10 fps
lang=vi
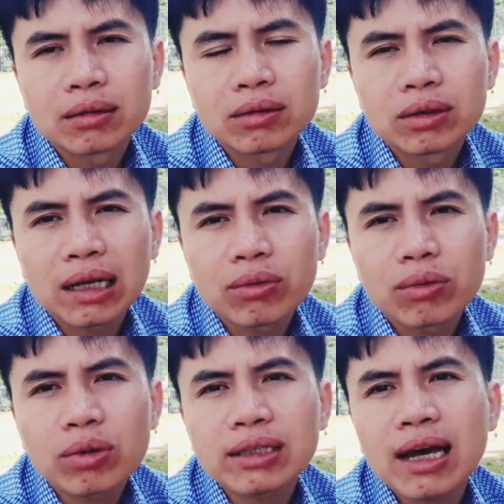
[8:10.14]
là
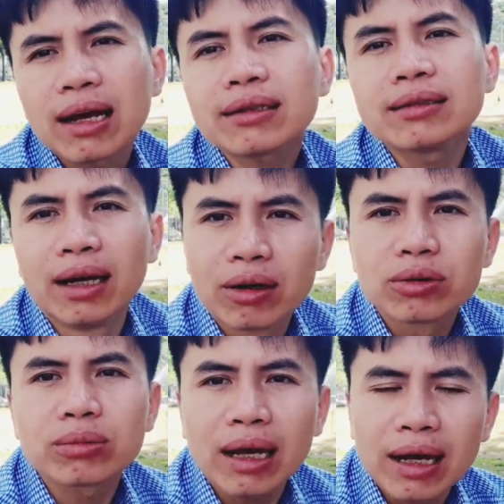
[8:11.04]
quốc gia láng giềng của
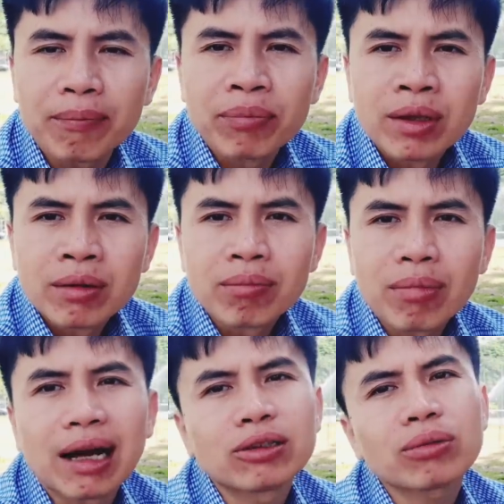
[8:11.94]
chúng ta
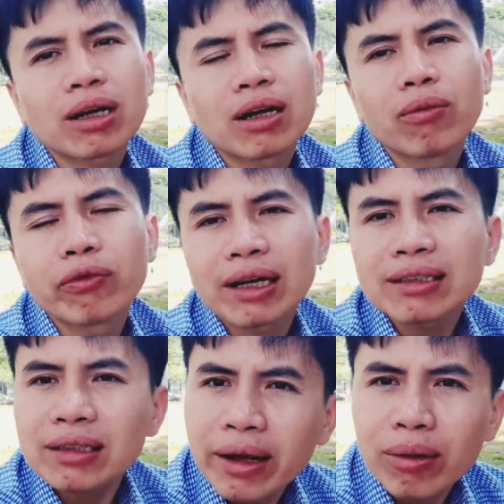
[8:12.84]
mà chúng ta không phá
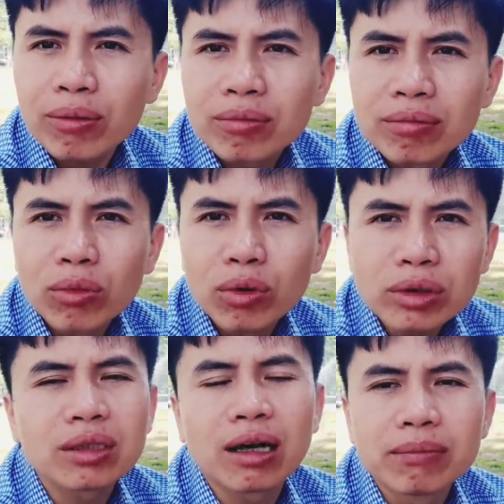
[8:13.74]
giá theo muốn
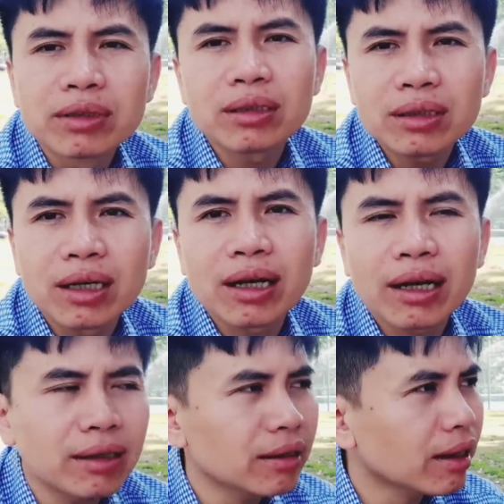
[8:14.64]
giữ cầm giữ được
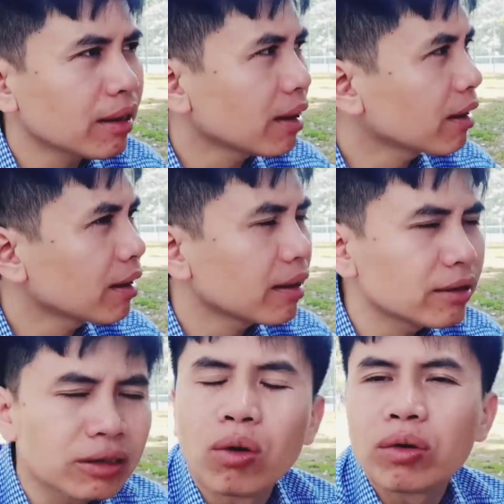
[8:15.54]
cái cái cái cái, cái
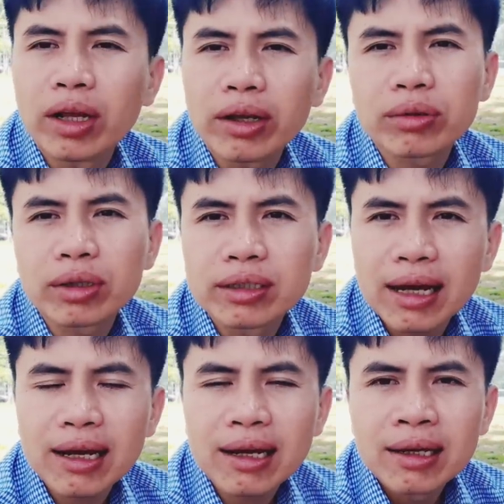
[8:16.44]
sự ổn định của tỷ
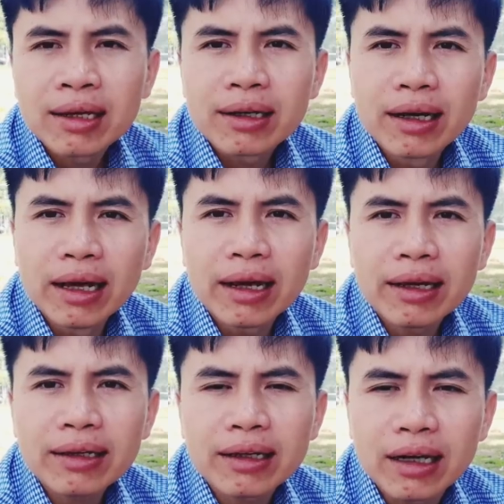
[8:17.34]
giá
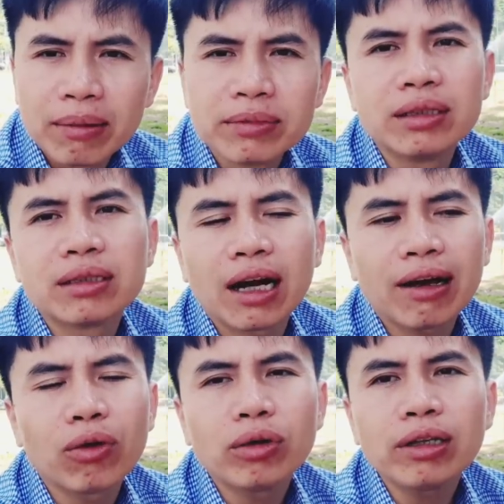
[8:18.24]
để cầm giữ
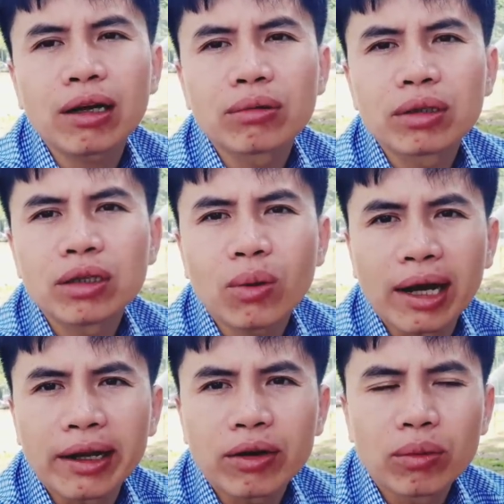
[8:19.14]
cái vốn nhà đầu tư nước
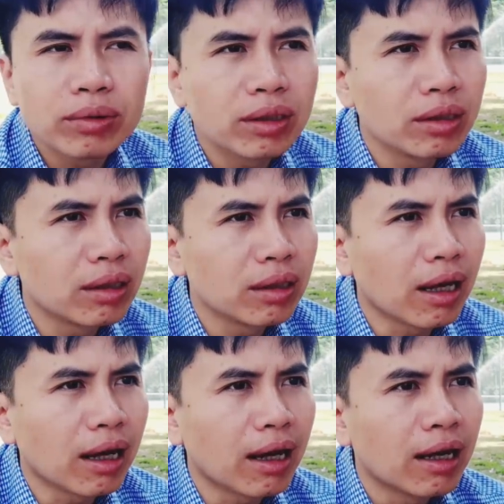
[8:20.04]
ngoài cũng như
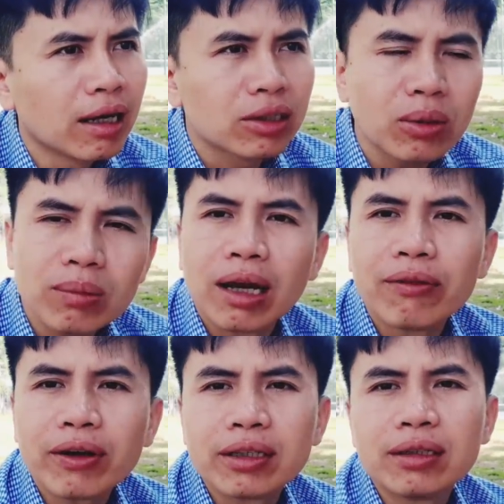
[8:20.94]
là thúc đẩy
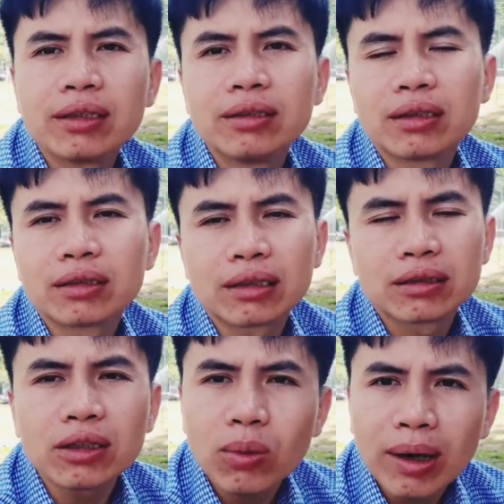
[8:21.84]
phát triển thị trường
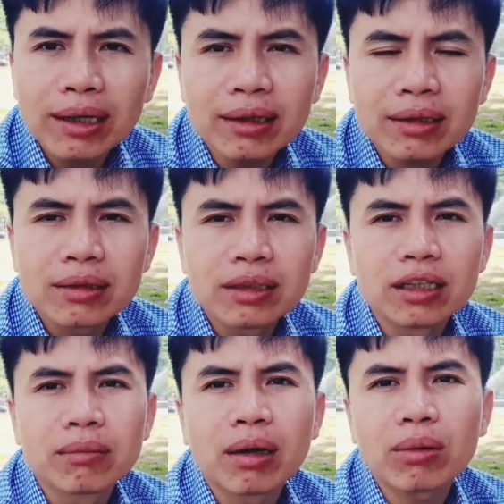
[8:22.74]
chứng khoán, thị
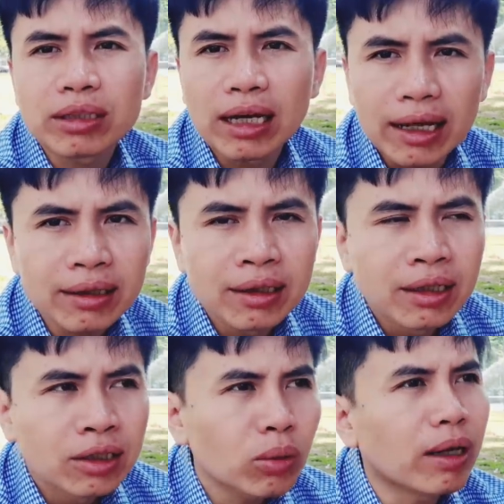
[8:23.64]
trường bất động sản,
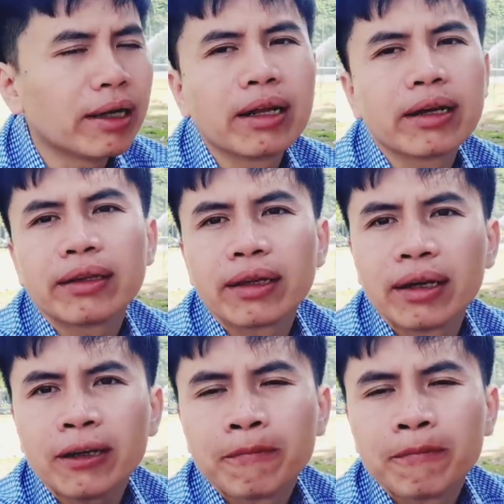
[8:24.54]
thúc đẩy nền kinh tế